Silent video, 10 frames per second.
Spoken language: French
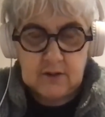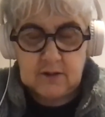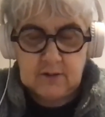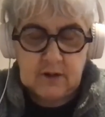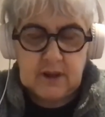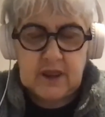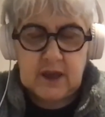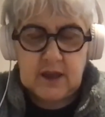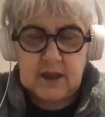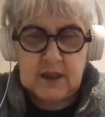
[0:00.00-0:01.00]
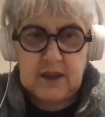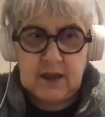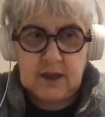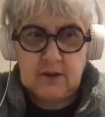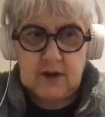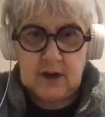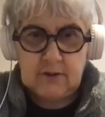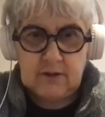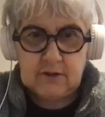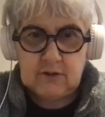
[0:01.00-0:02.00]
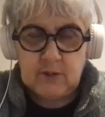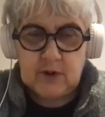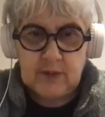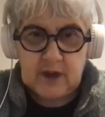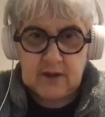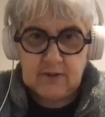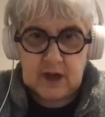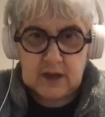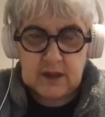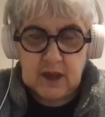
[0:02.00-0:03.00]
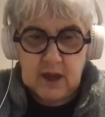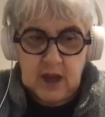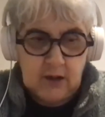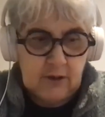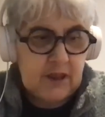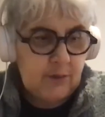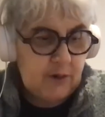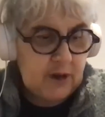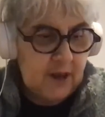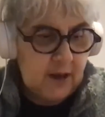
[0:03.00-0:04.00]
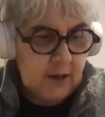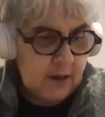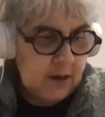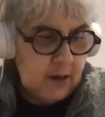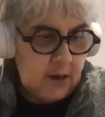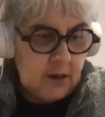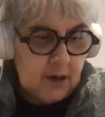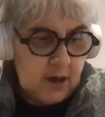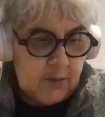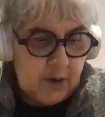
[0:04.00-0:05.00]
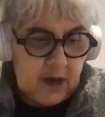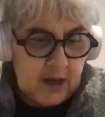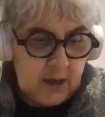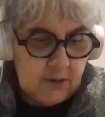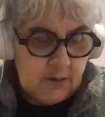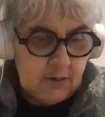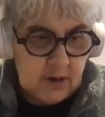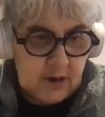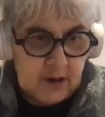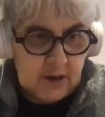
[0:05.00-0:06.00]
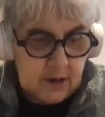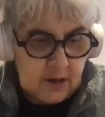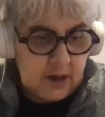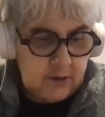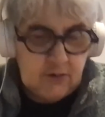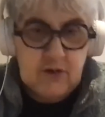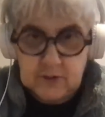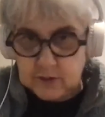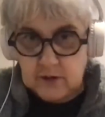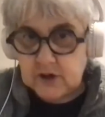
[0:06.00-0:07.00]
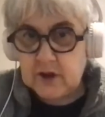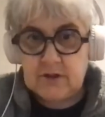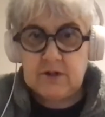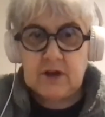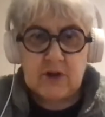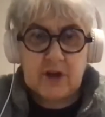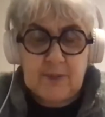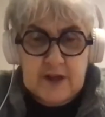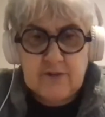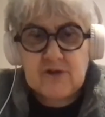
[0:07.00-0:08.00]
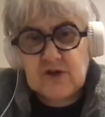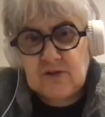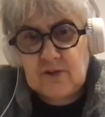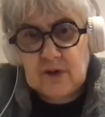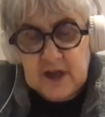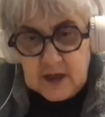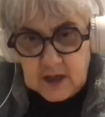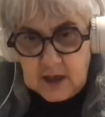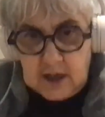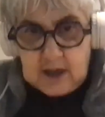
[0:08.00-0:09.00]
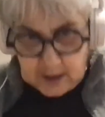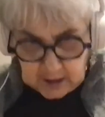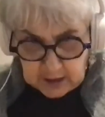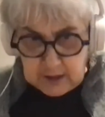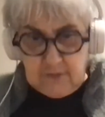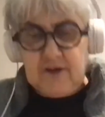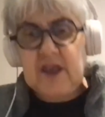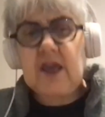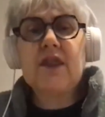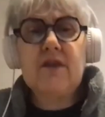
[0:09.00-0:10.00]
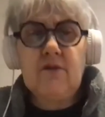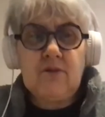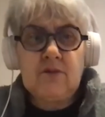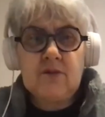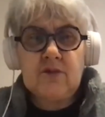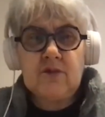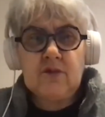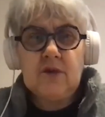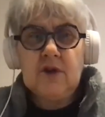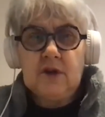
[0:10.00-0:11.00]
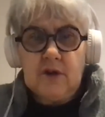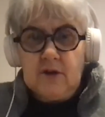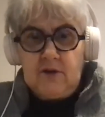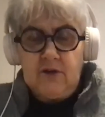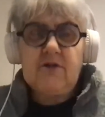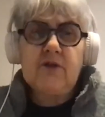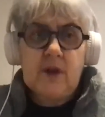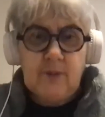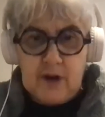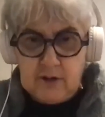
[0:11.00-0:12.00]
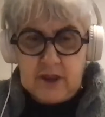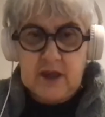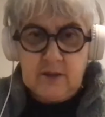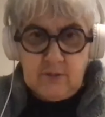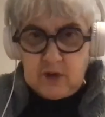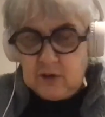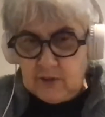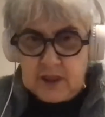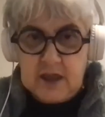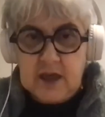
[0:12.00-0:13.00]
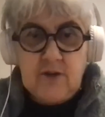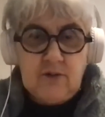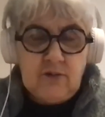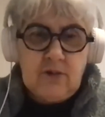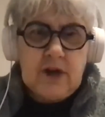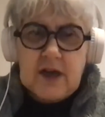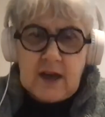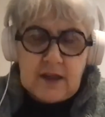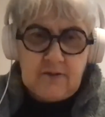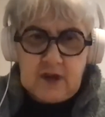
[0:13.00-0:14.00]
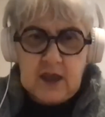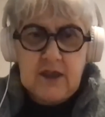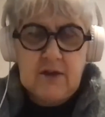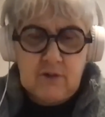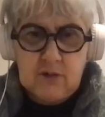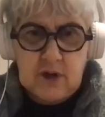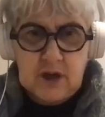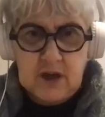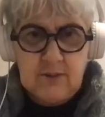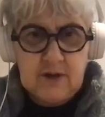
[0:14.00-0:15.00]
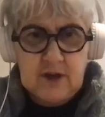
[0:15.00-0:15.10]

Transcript: Donc ça, c'est en quelque sorte le premier réflexe. Alors ça peut être un... Après, euh, l'étudiante que je suis ne connaît pas toujours les, classifications de, ce qu'on appelait anciennement le CNU, les classifications des,